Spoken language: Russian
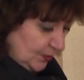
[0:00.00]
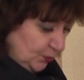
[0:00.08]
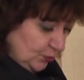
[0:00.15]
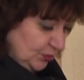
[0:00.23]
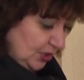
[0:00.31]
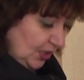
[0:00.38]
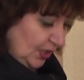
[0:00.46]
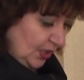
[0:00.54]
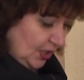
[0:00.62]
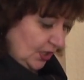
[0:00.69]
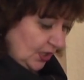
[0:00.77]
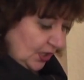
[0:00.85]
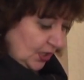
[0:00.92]

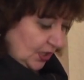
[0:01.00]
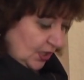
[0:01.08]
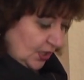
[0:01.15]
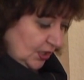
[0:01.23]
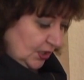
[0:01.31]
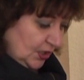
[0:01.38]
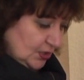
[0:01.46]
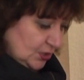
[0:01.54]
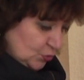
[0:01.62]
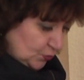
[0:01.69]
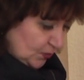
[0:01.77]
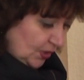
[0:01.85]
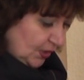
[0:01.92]
ребенка, и
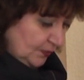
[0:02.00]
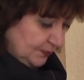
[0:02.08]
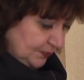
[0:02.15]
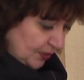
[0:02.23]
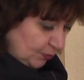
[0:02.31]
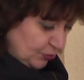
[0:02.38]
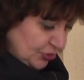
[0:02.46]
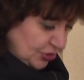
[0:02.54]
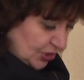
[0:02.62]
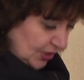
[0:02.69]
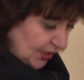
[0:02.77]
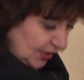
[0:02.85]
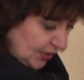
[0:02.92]
сумма
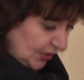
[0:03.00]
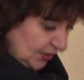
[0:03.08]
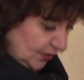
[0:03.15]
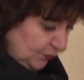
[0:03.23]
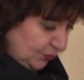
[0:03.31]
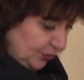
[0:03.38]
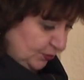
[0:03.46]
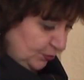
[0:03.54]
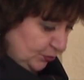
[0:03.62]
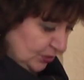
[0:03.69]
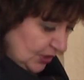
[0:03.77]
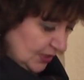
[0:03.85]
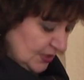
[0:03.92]
обучения на одного
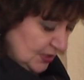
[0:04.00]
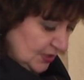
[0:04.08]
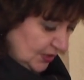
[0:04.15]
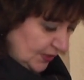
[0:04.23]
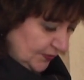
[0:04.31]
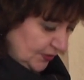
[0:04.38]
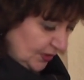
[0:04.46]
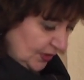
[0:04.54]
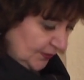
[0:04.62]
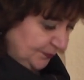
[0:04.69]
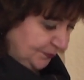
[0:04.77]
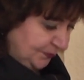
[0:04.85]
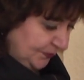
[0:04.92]
ребенка
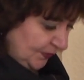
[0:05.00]
составила